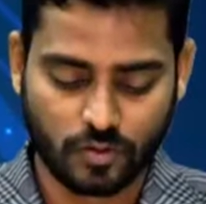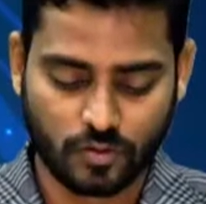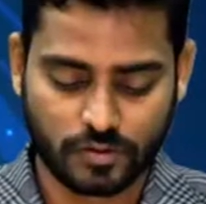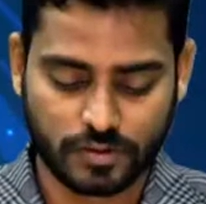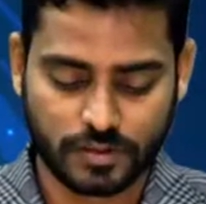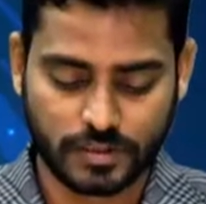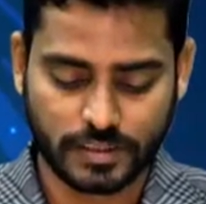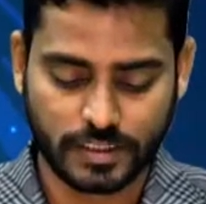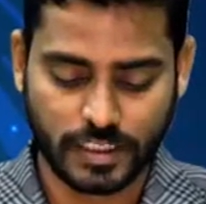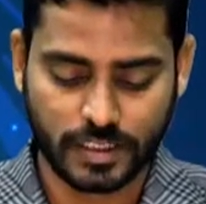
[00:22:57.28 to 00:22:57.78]

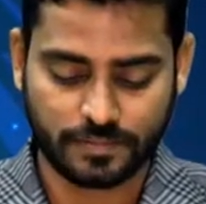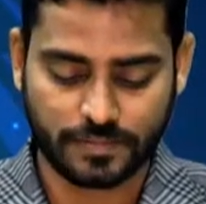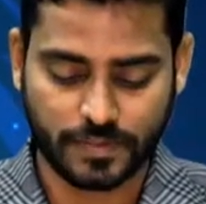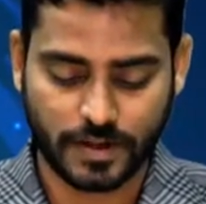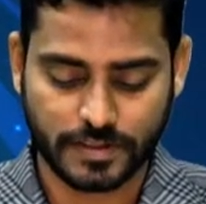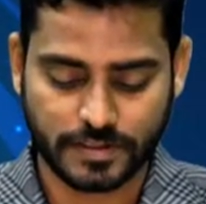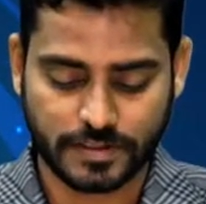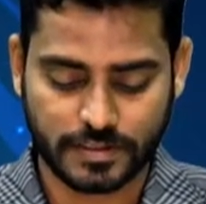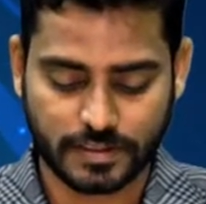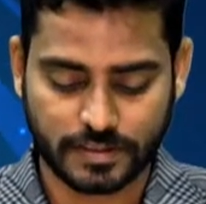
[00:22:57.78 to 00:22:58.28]
கூட்டு
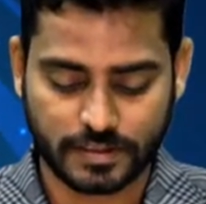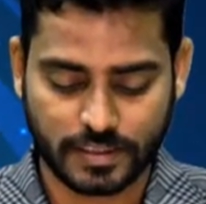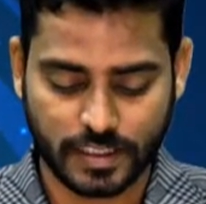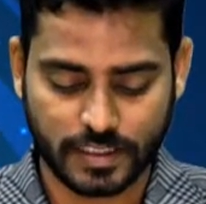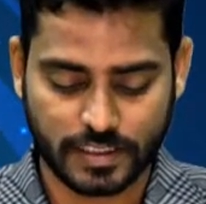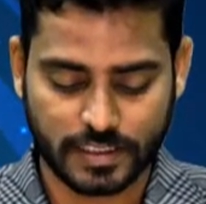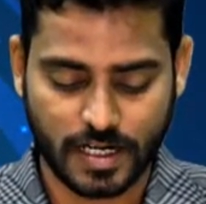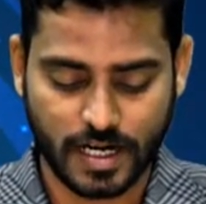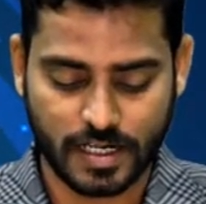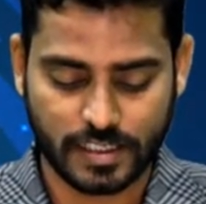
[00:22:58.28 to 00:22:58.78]
இணைப்பாட்சி
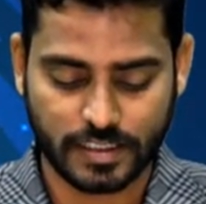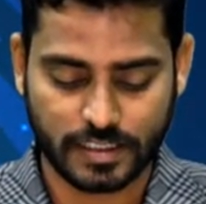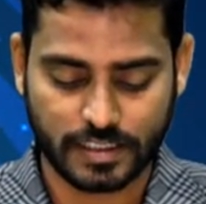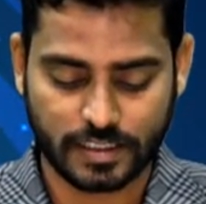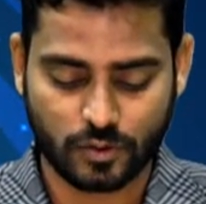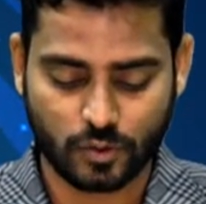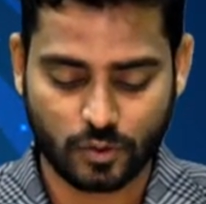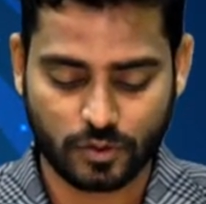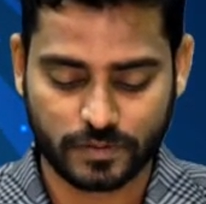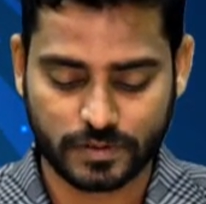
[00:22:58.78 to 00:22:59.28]
தனி நாட்டை
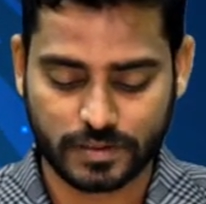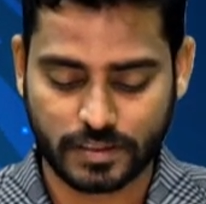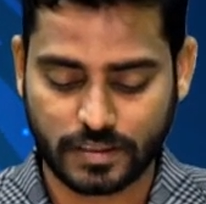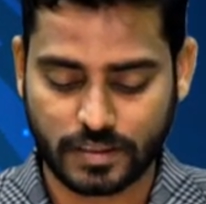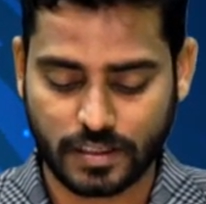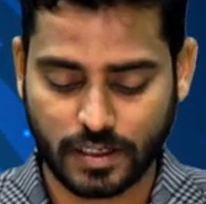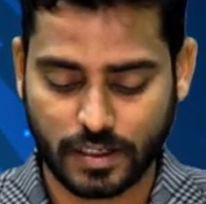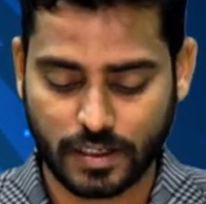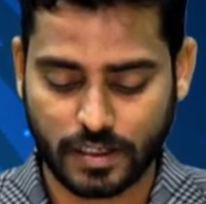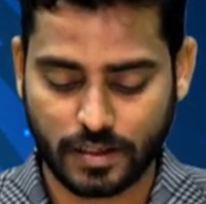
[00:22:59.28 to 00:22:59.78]

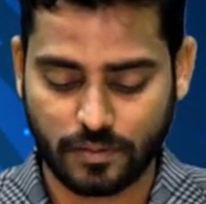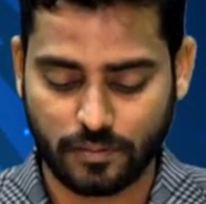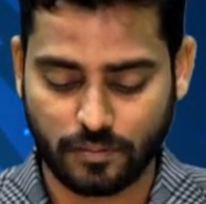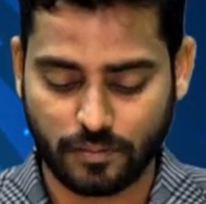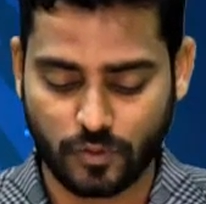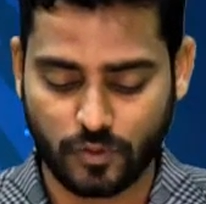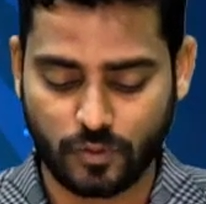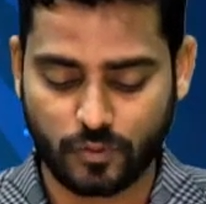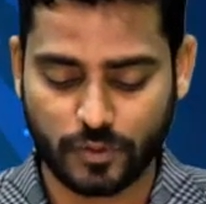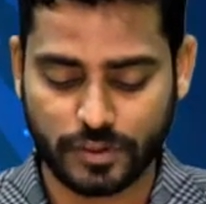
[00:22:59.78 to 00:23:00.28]
கோருவதற்கான
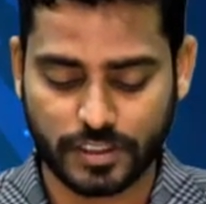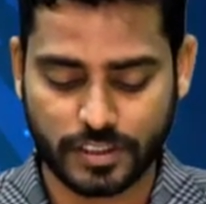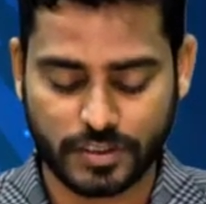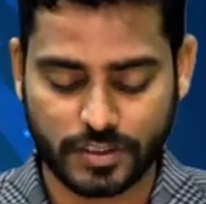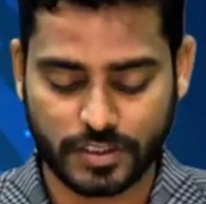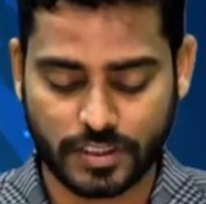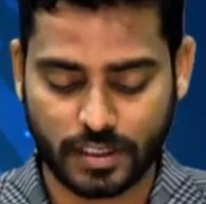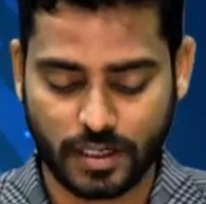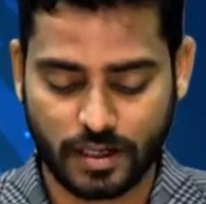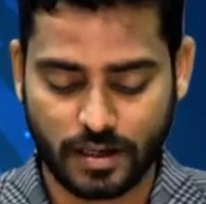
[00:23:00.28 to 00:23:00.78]

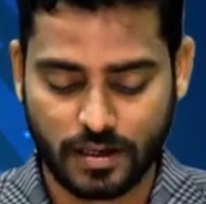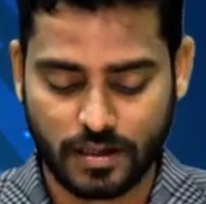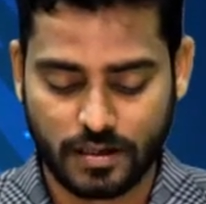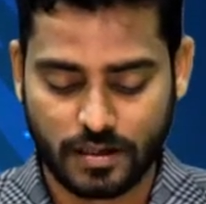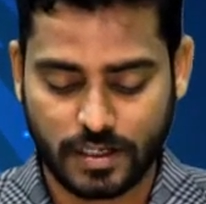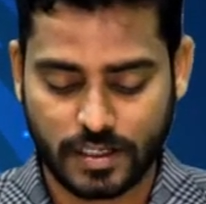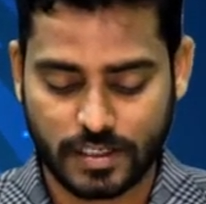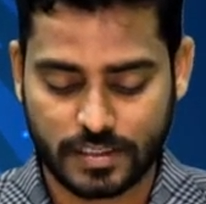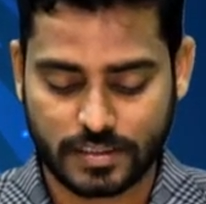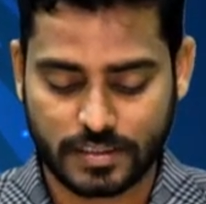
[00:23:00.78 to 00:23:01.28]
முன்முயற்சியா
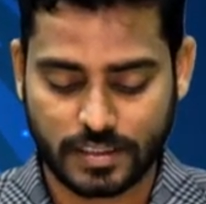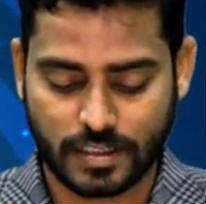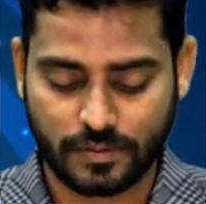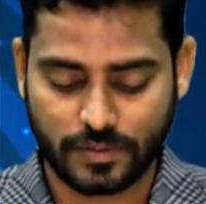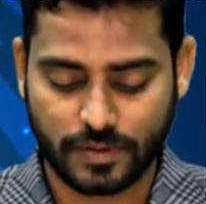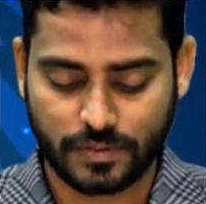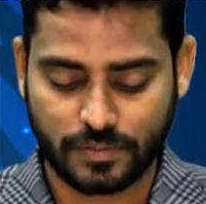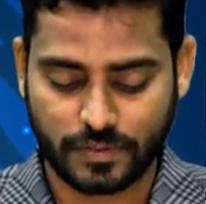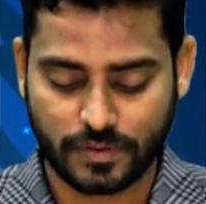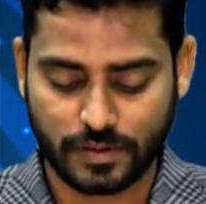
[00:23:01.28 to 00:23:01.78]

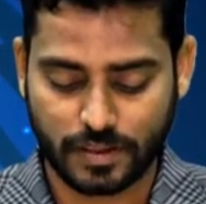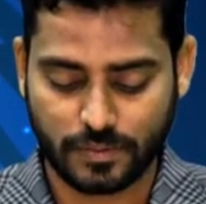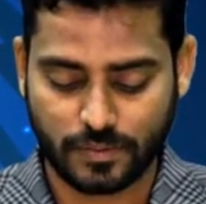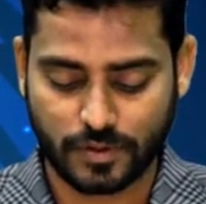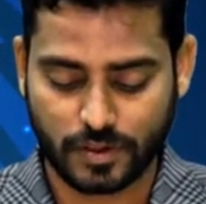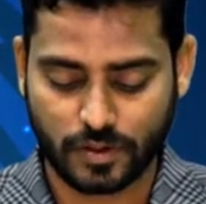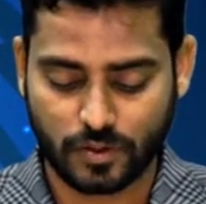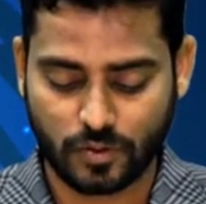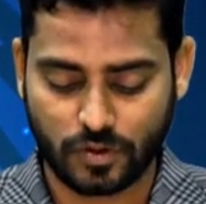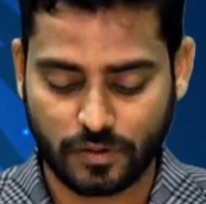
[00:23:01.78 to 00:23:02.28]
அரசியலமைப்பு
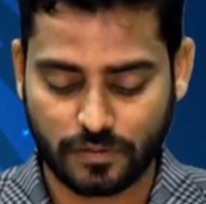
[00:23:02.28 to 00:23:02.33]
நிபுணர்